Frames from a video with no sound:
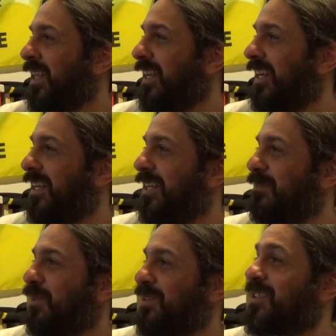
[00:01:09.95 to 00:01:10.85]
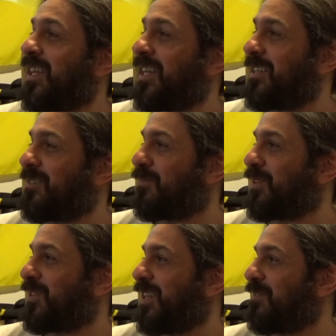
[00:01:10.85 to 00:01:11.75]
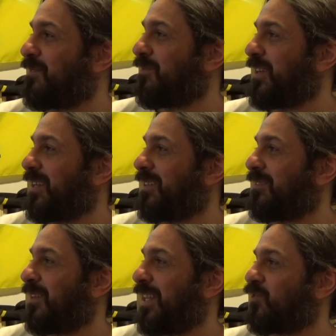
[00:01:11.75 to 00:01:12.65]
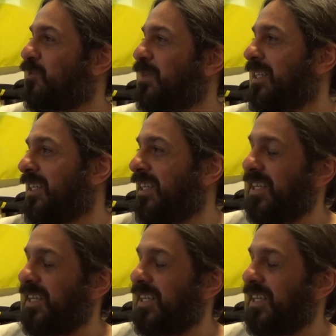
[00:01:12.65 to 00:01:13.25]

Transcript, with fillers: É, pode ser, hein? Pode ser, vamos ver. Falar sobre.